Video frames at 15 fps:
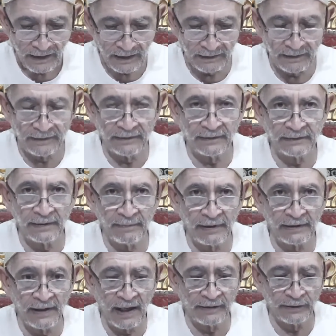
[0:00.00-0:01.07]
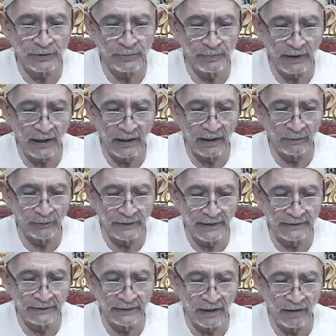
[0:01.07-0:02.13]
الذي يتمنى أن يصبح
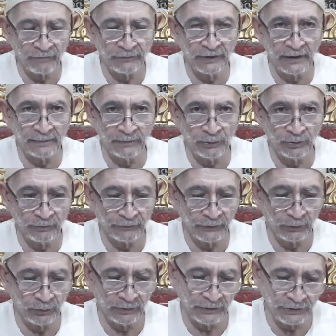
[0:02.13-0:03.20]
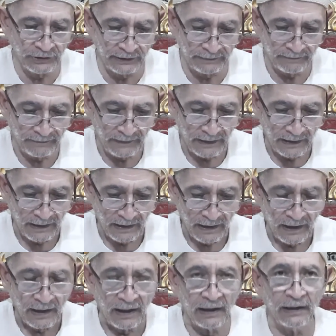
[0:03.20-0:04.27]
أولاده أفضل منه في كل شيء
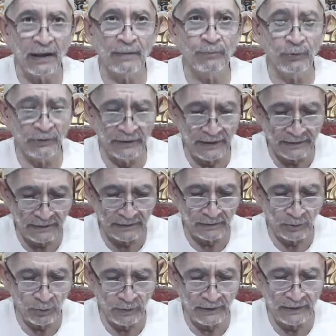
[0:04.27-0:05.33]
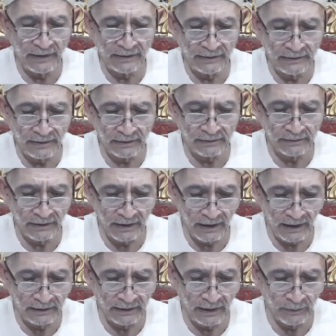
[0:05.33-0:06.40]
الأب الذي هو الذي يرضى
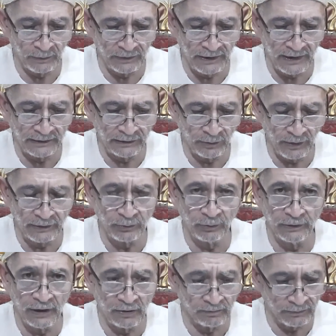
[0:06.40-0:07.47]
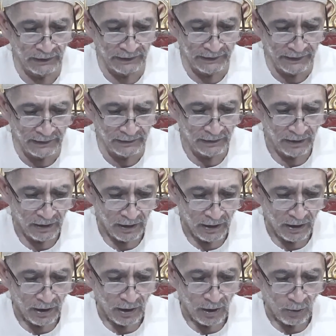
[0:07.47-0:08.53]
عن أولاده ويدعو لهم بالخير
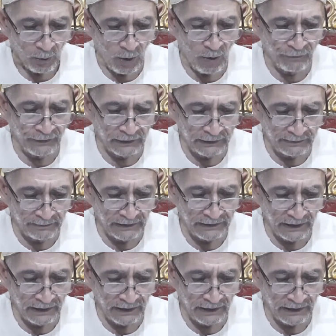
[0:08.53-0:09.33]
وهو في قمة